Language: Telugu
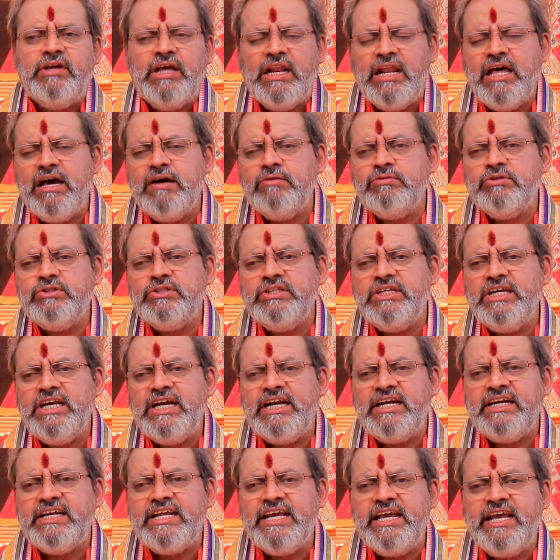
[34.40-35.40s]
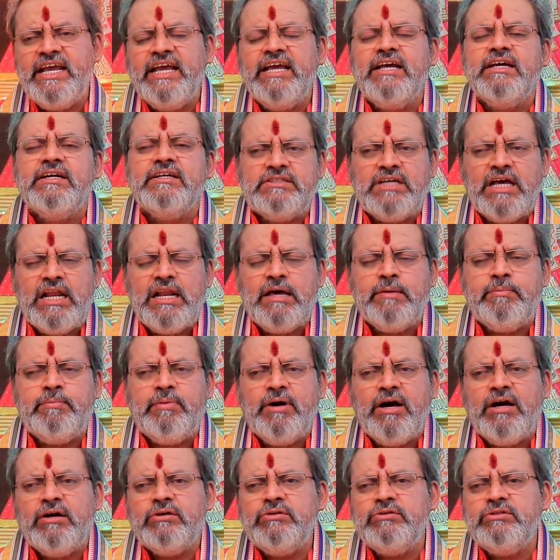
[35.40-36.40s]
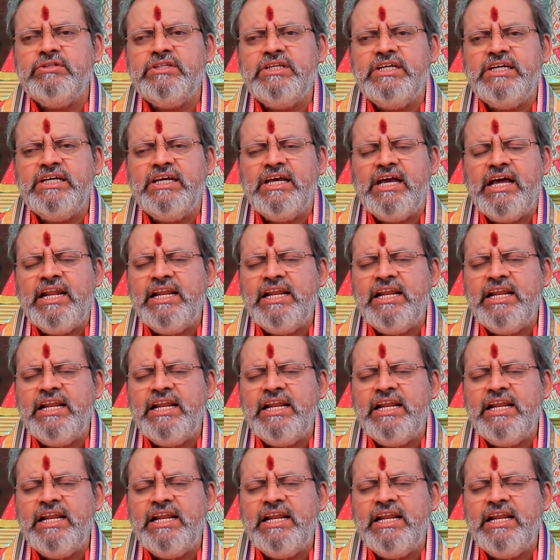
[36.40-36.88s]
ఎలా ఉంది అంటే చాలా బాగుంది